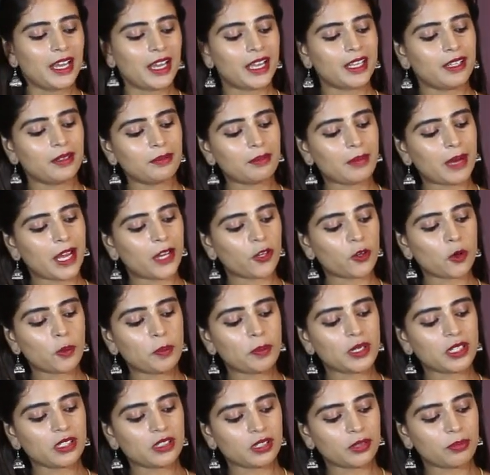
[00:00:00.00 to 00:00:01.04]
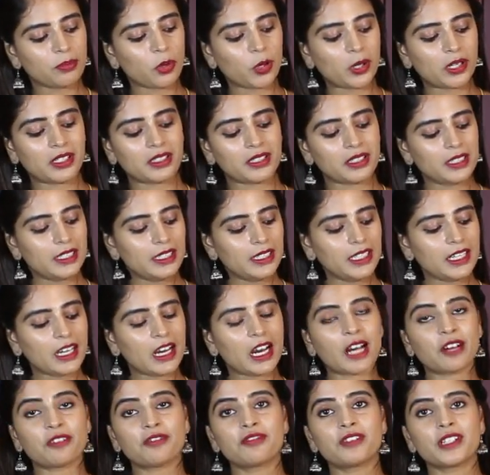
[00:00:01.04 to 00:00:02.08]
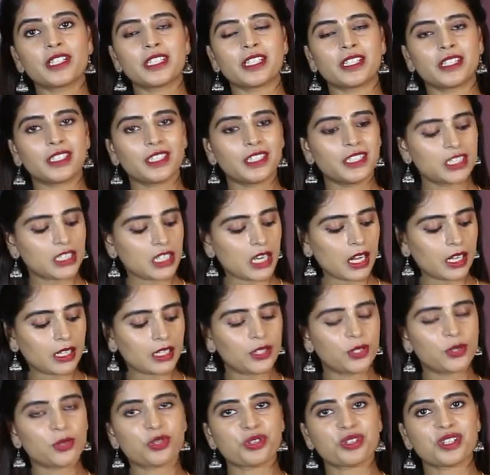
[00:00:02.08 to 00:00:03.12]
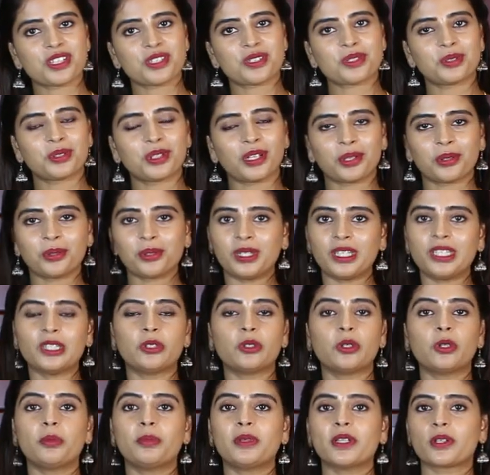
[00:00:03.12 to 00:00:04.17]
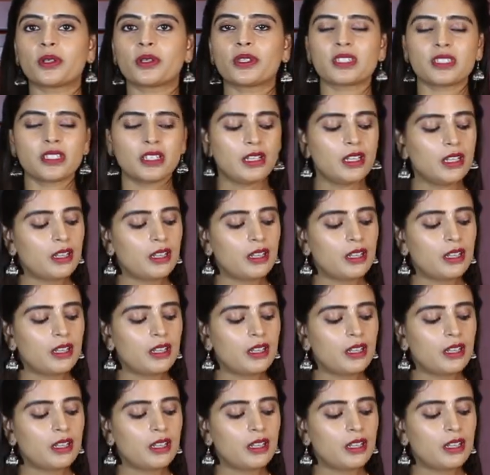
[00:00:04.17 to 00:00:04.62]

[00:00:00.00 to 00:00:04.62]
అండ్ మ్యాంగో ప్రింటెడ్ బార్డర్ ఈ హాఫ్ వైట్ అనేది చాలా యూజ్ చేస్తున్నారు ఇందులో బికాస్